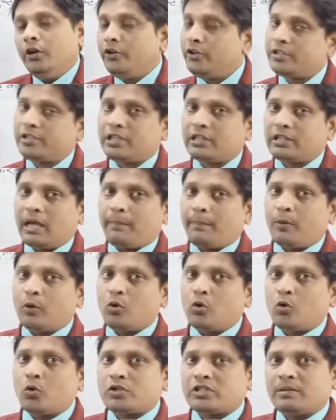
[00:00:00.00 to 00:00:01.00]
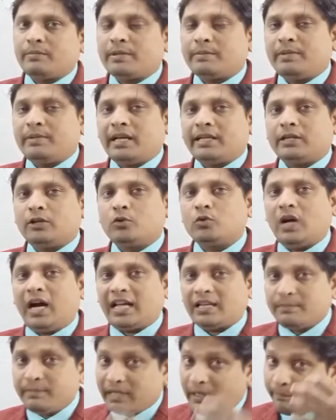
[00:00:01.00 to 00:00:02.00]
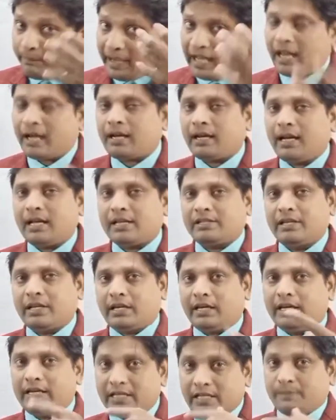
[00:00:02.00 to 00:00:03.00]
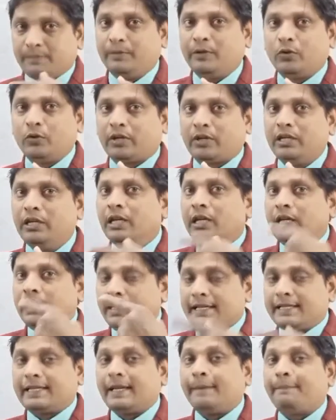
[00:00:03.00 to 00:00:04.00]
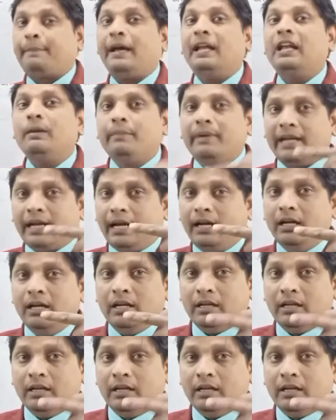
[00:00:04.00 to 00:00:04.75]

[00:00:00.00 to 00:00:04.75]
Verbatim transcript: निश्चित आप लोगों को समझ में आ जाएगा जो आज मेरा पहला क्लास देख रहे हैं इस वीडियो की इसके पहले मेरा